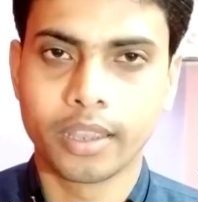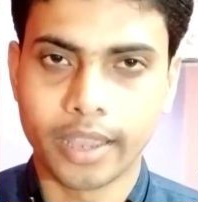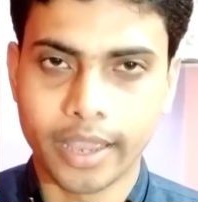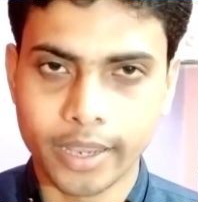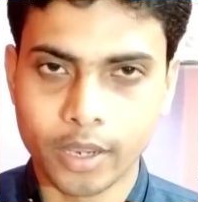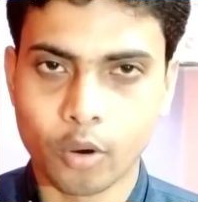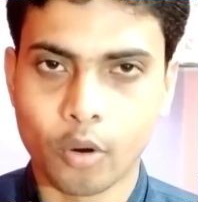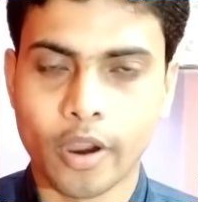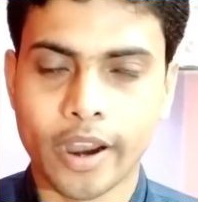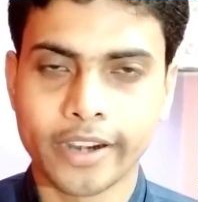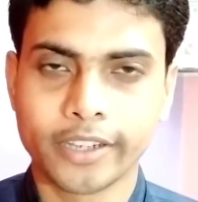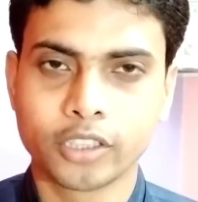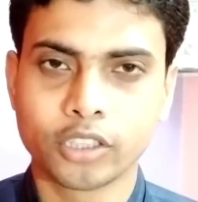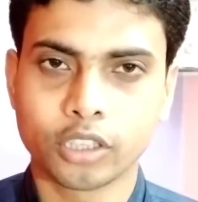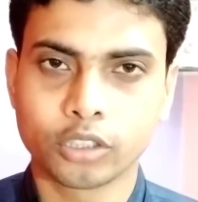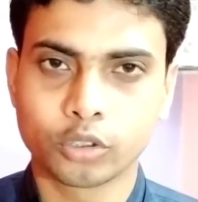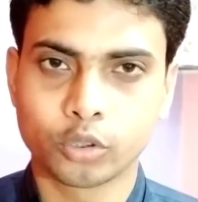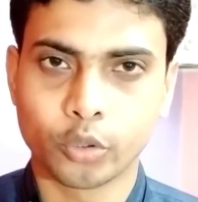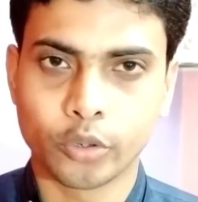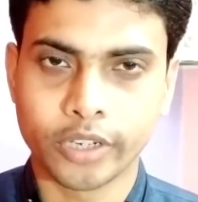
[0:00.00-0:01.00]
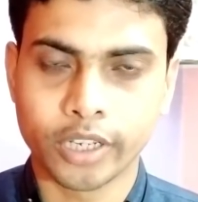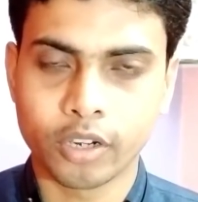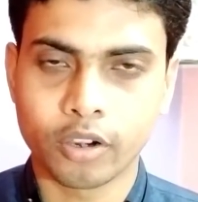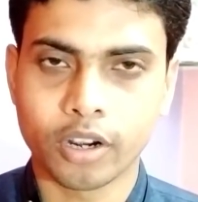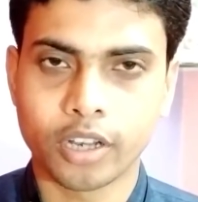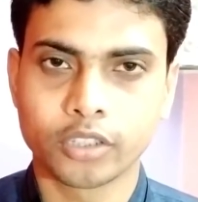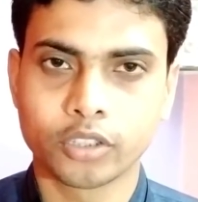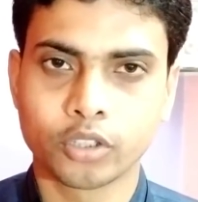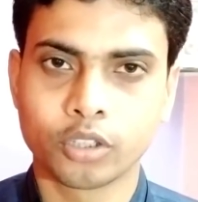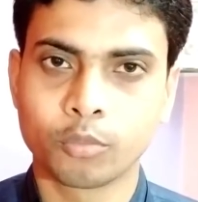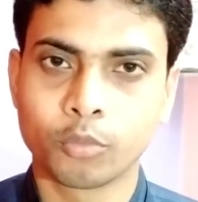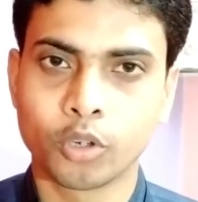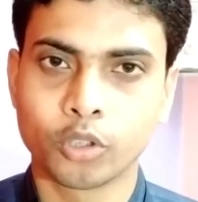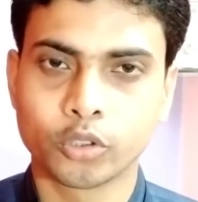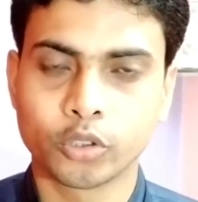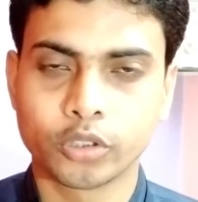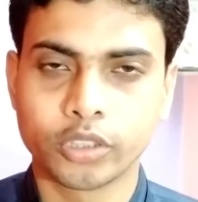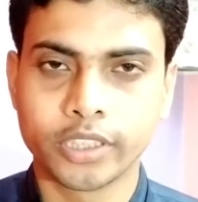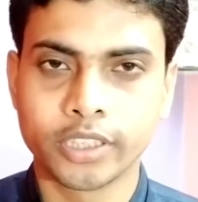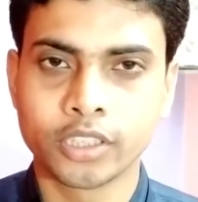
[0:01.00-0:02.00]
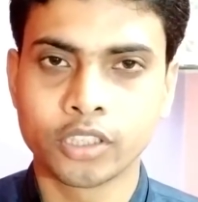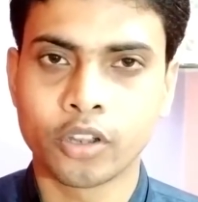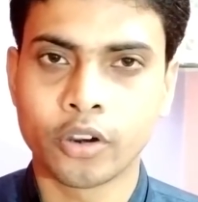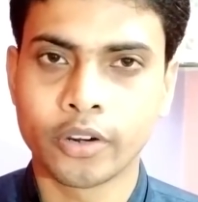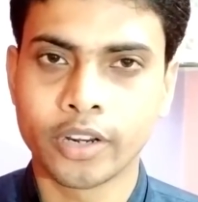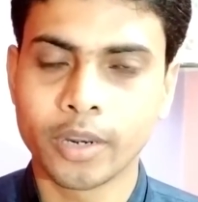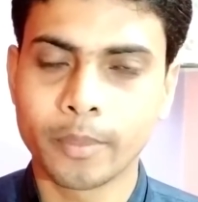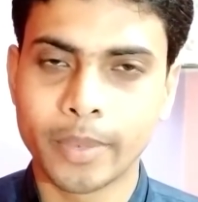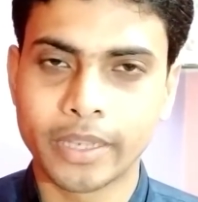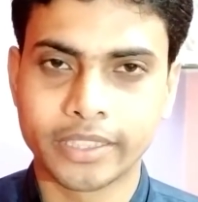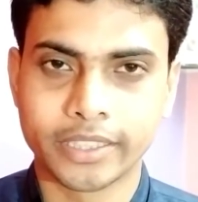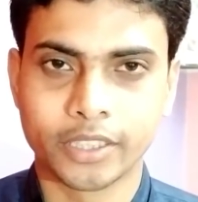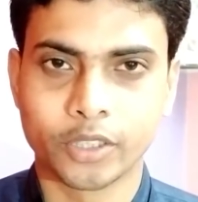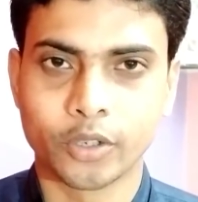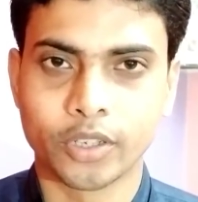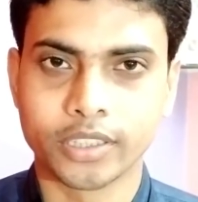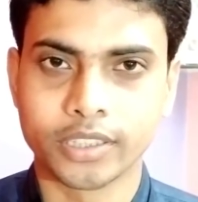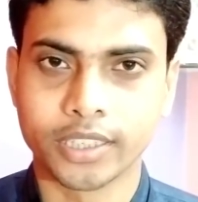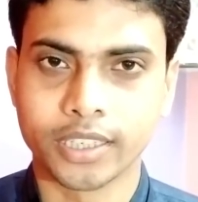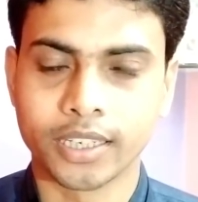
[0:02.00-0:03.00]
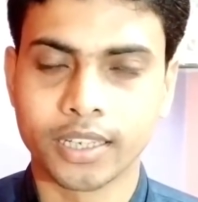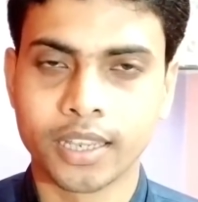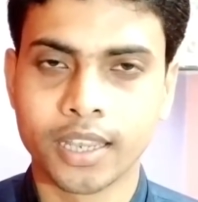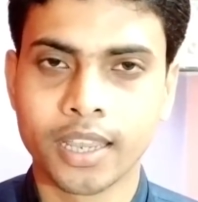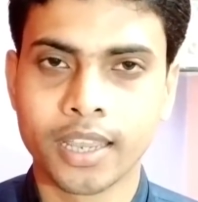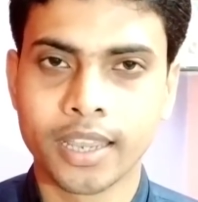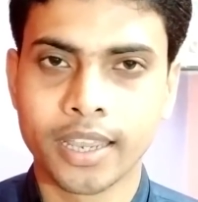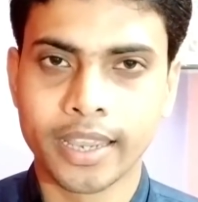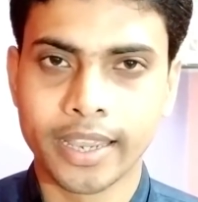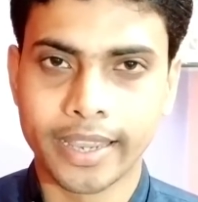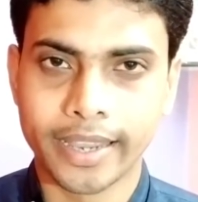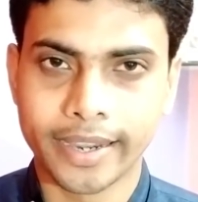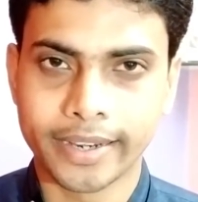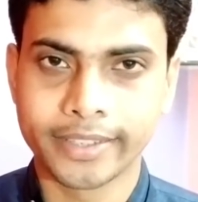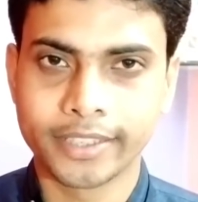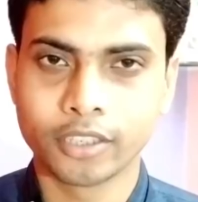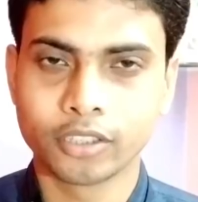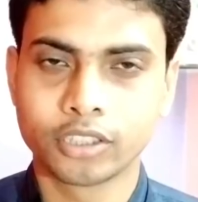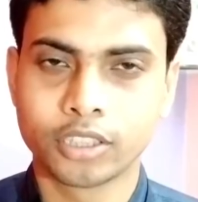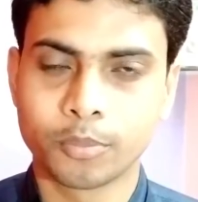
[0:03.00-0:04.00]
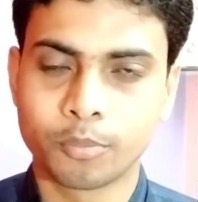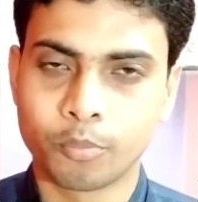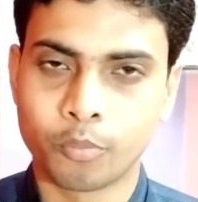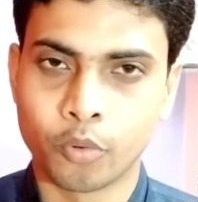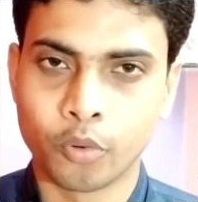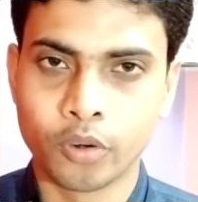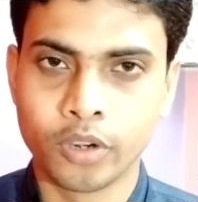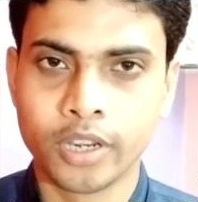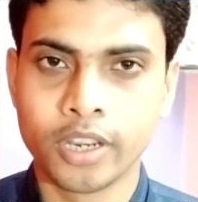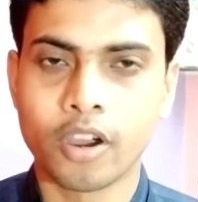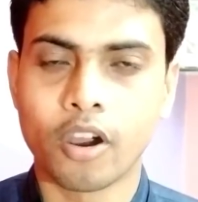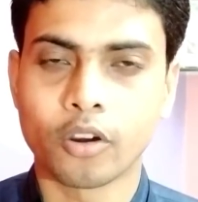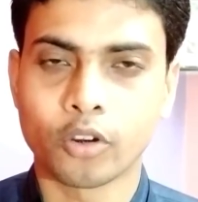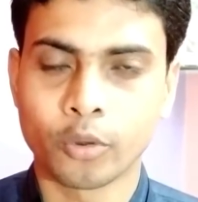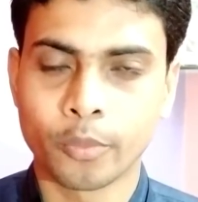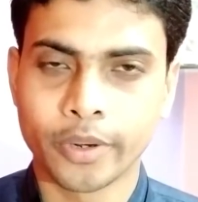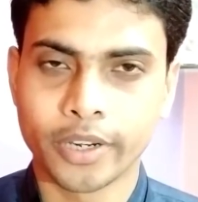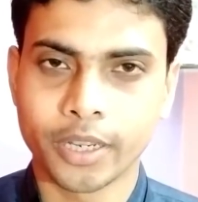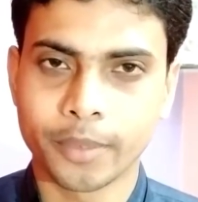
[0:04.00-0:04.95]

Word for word: এই হোয়াইট চক তৈরি করার জন্য মূলত তিন ধরনের মেশিন রয়েছে একটি হচ্ছে ফুললি অটোমেটিক